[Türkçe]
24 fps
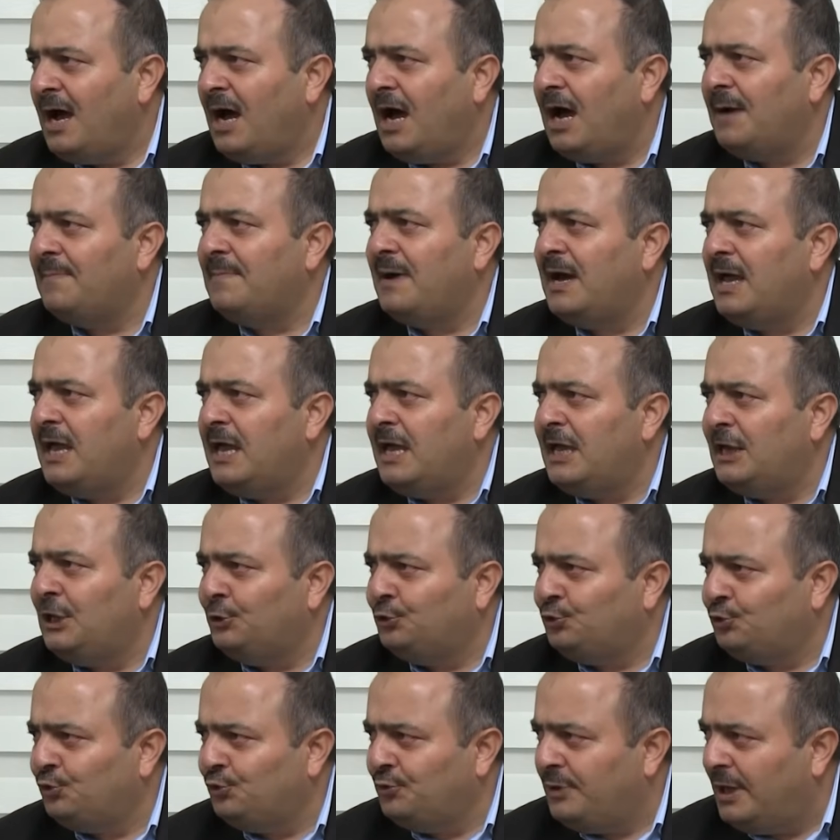Ama ehli
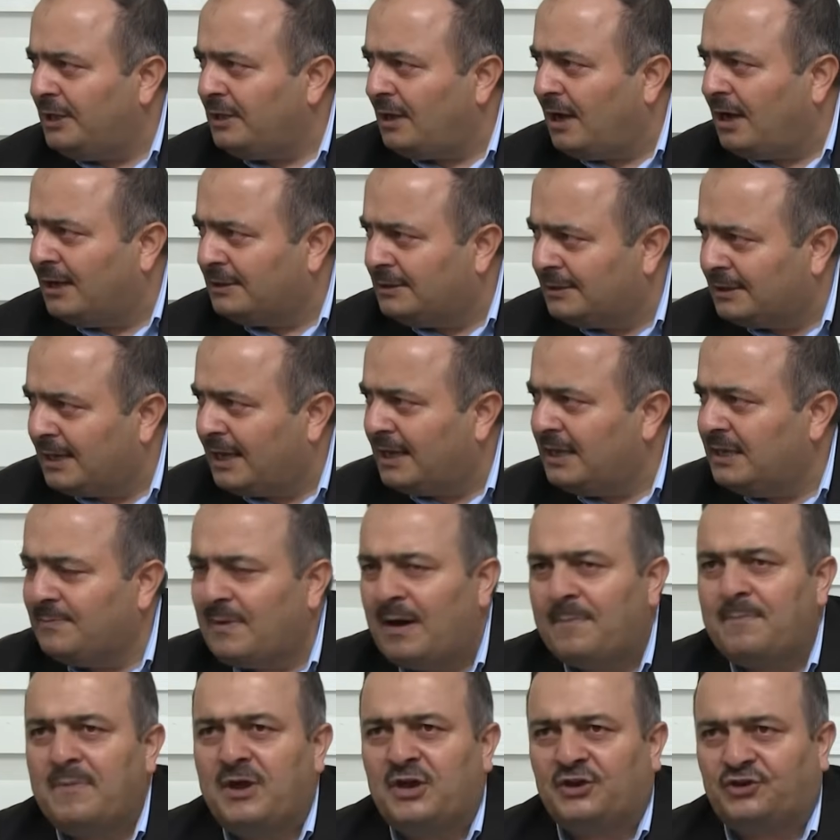sünnet adına
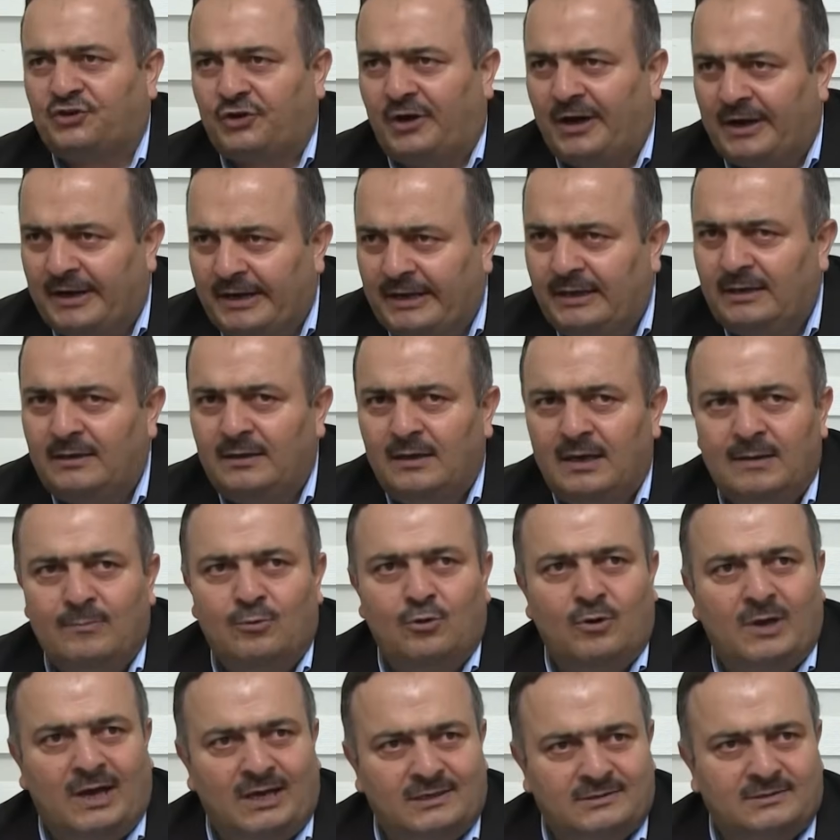İmam Eş'ari,
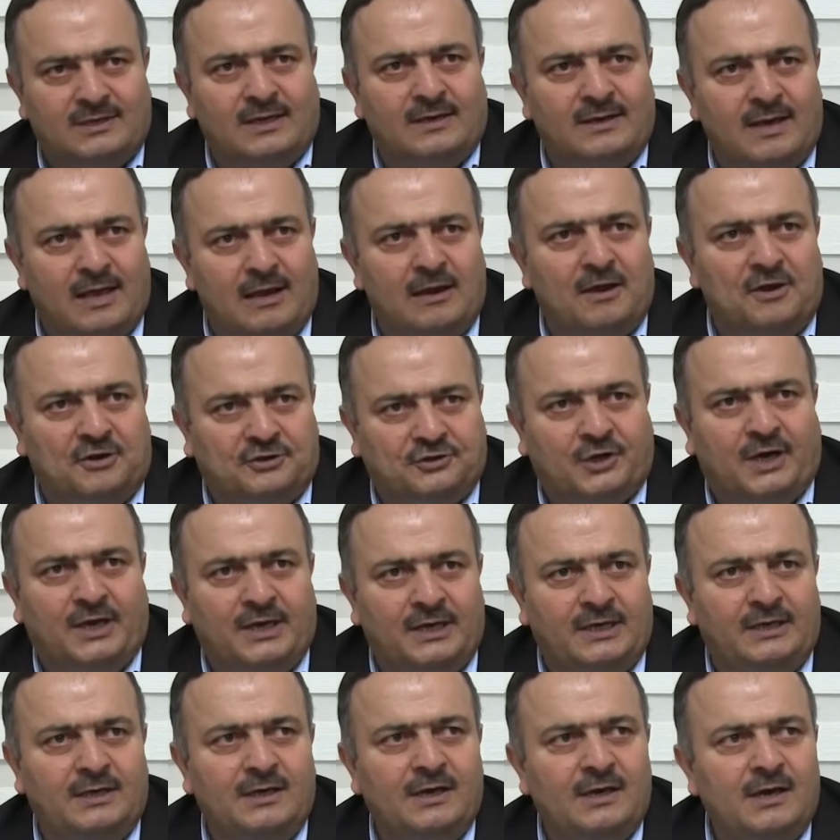Ebul Hasan
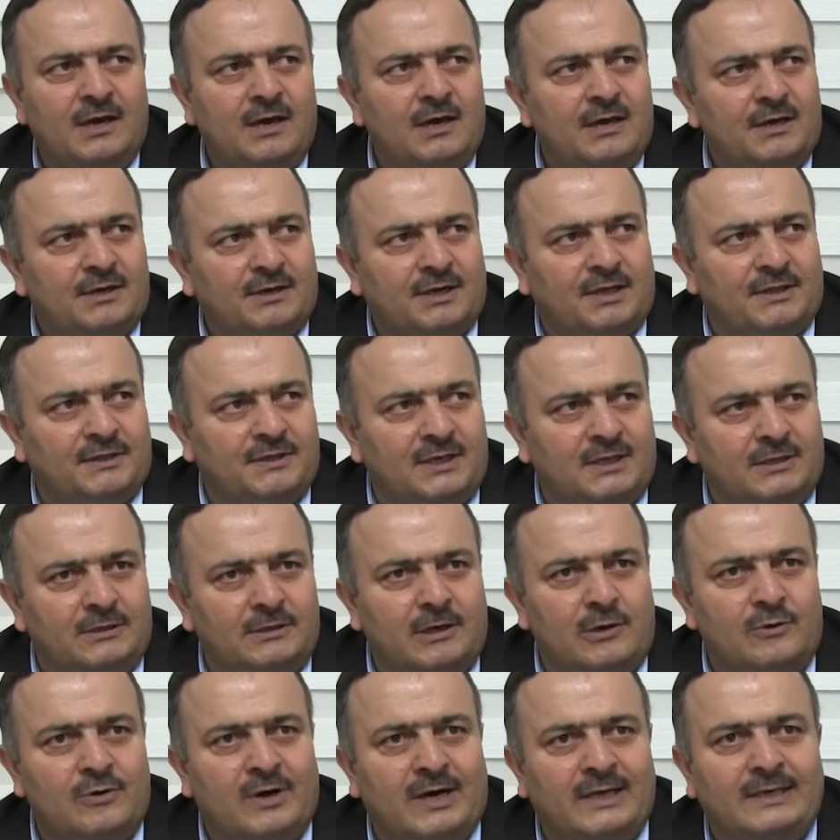el-Eş'ari
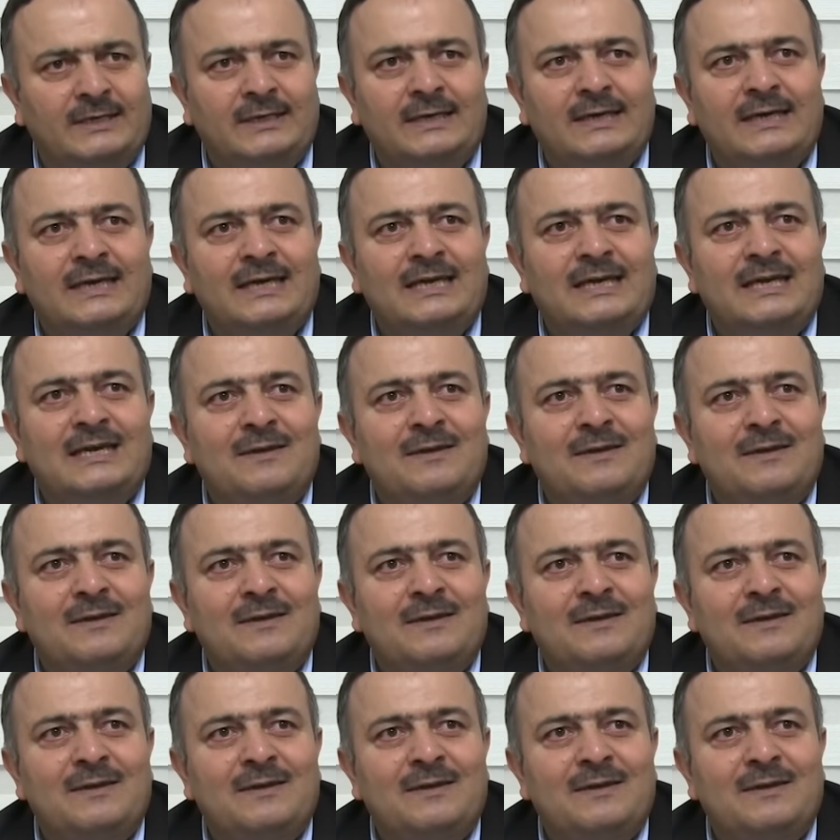radıyallahu an